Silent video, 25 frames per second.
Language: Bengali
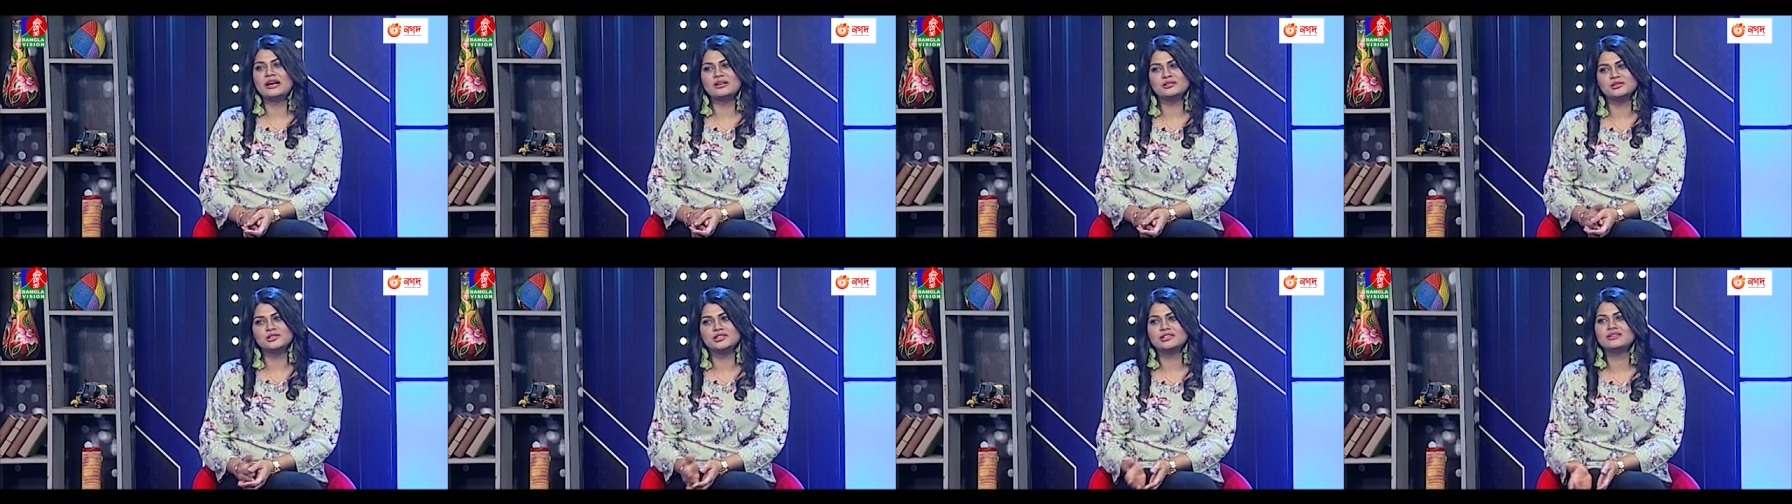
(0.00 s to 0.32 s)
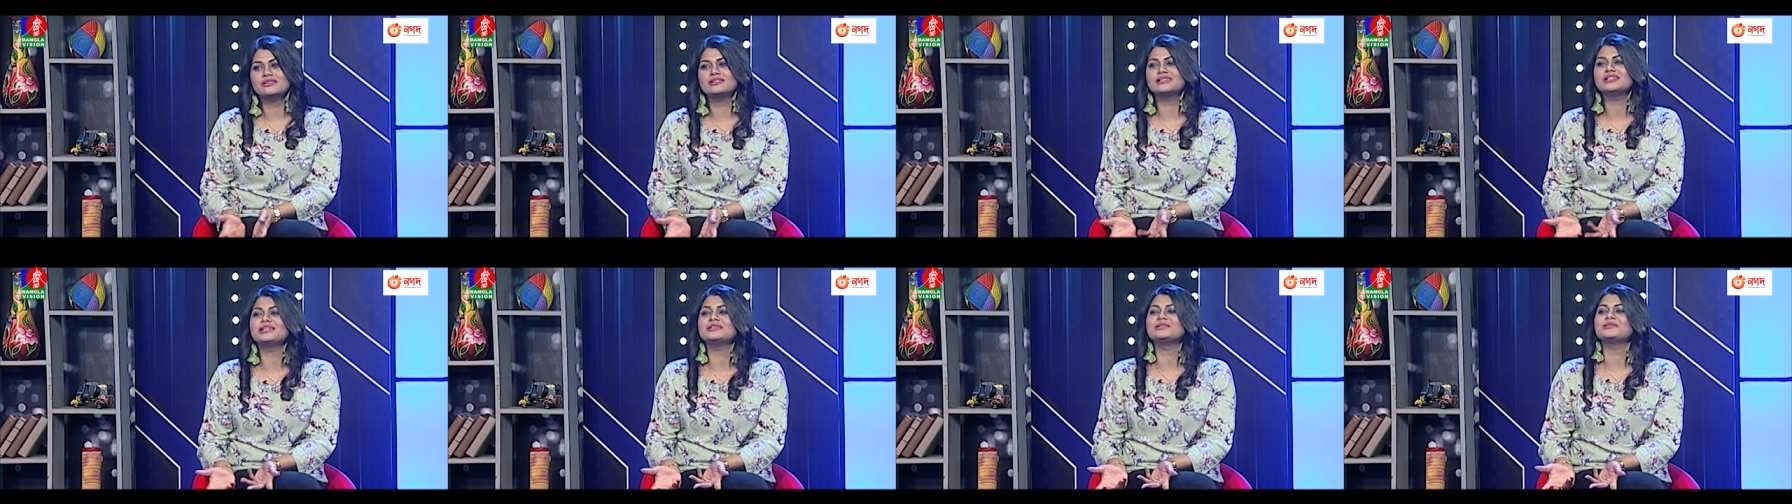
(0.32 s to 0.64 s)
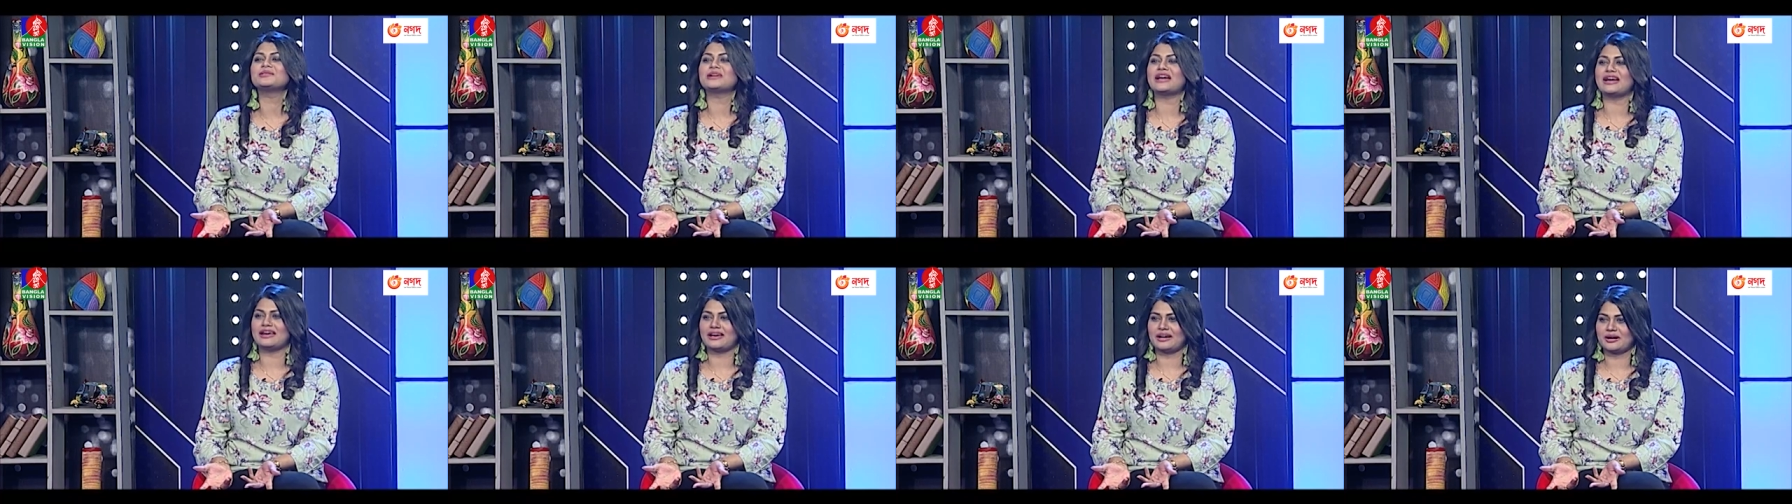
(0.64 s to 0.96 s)
মানসিকতাই
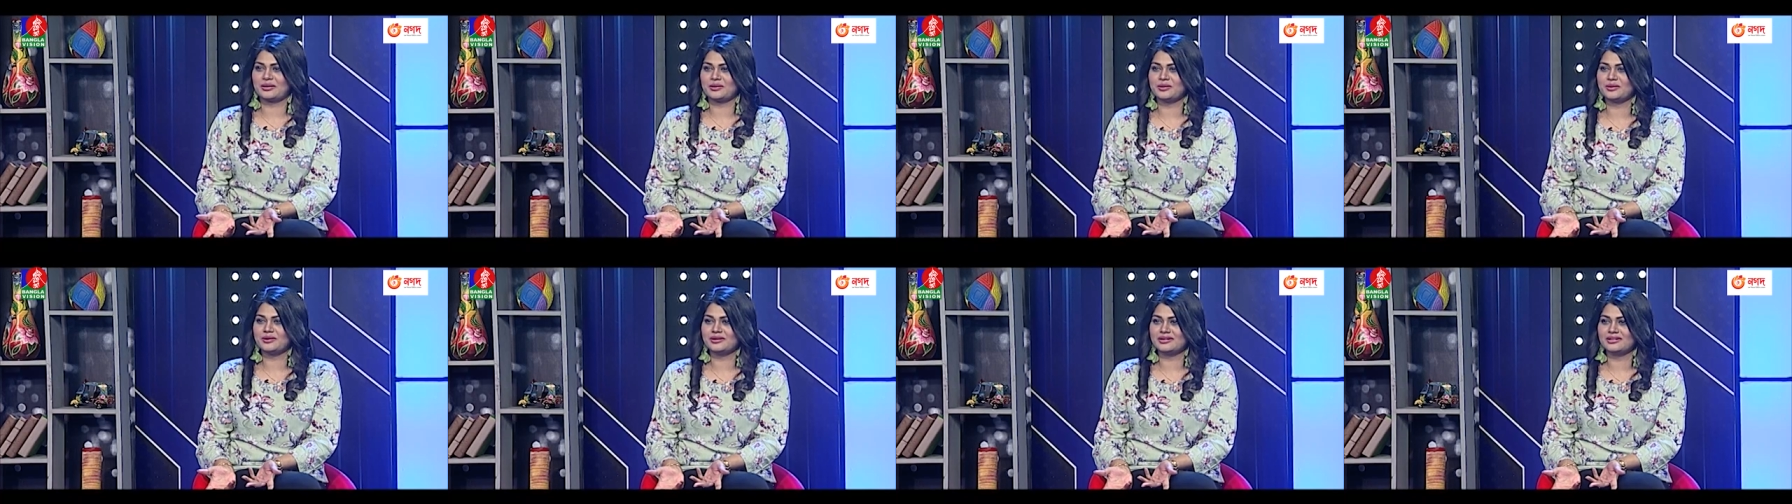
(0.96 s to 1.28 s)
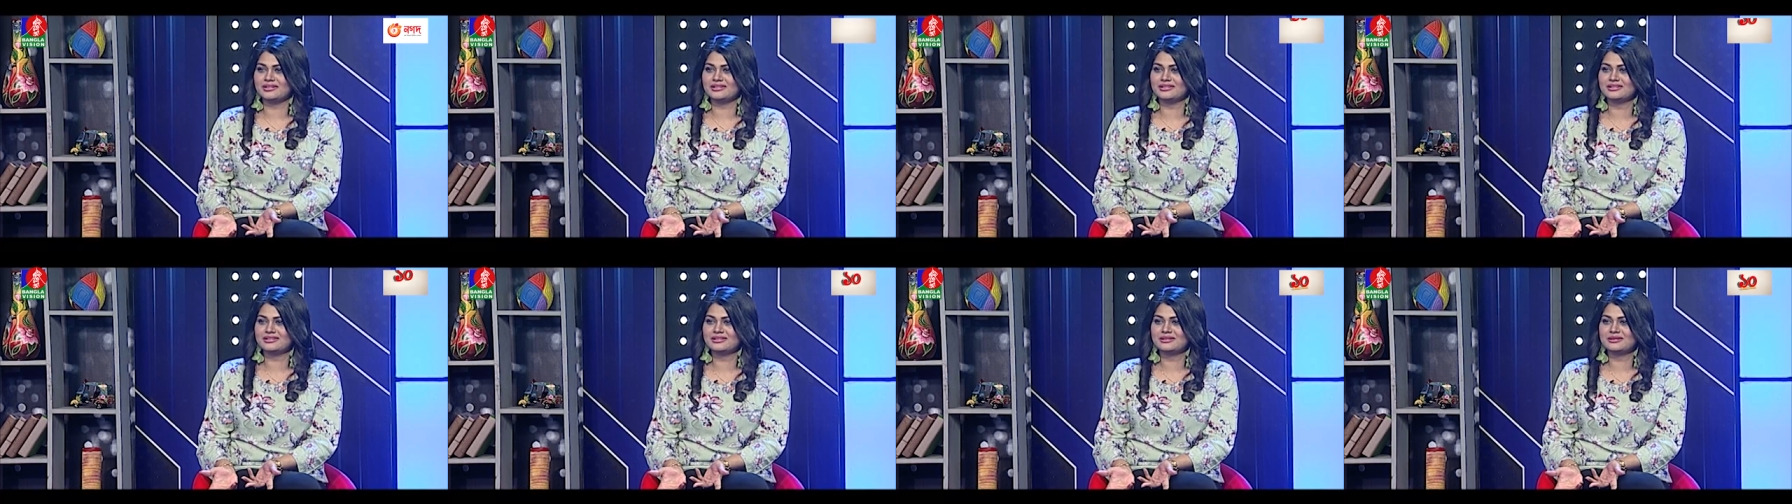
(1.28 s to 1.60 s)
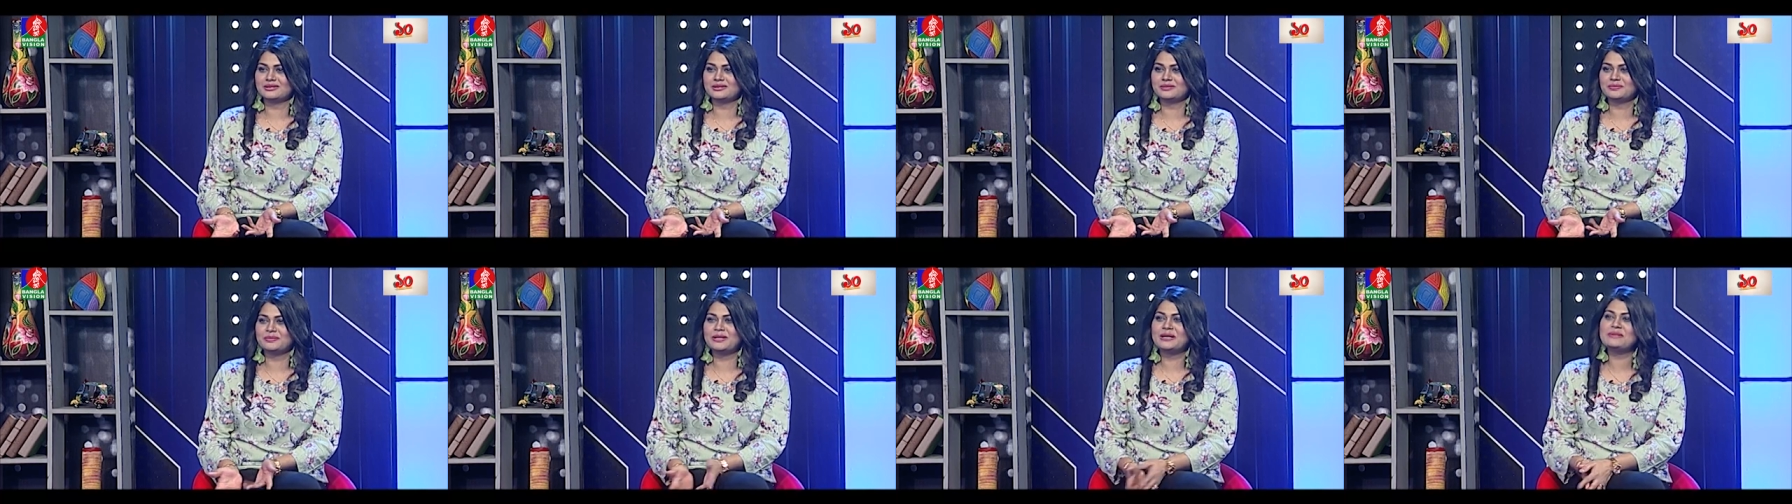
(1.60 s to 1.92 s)
তো নাই এখন
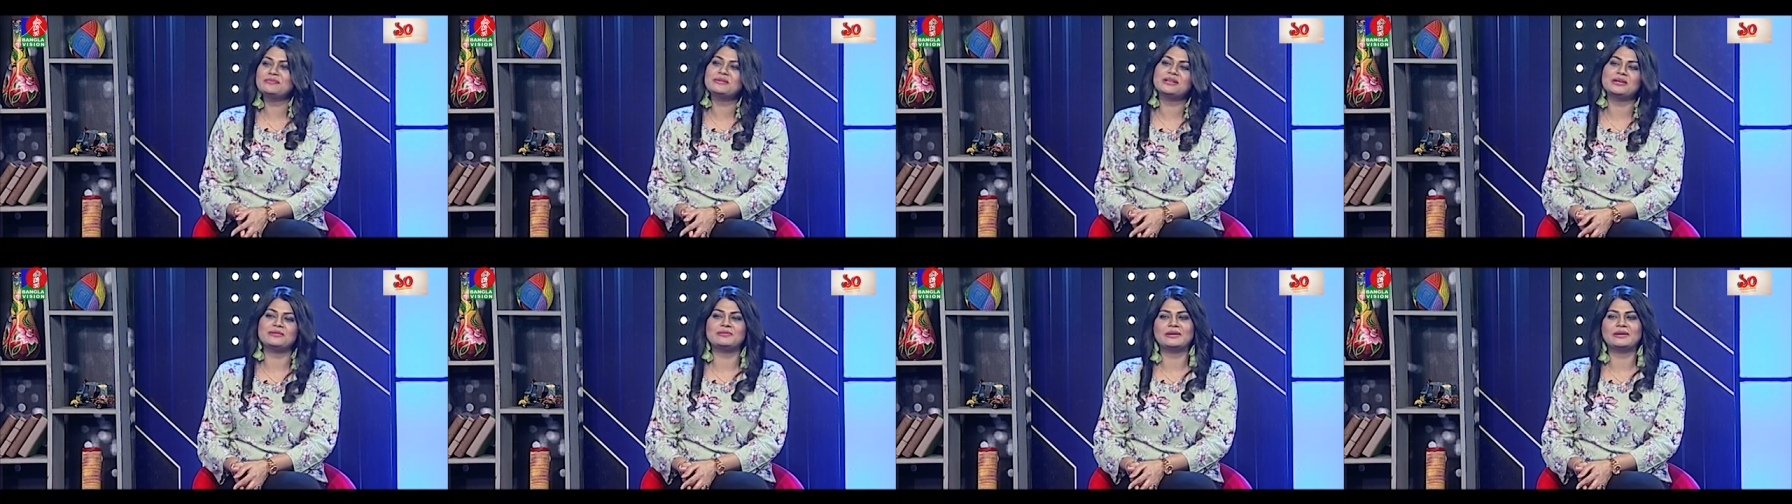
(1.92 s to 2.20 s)
আচ্ছা প্রেম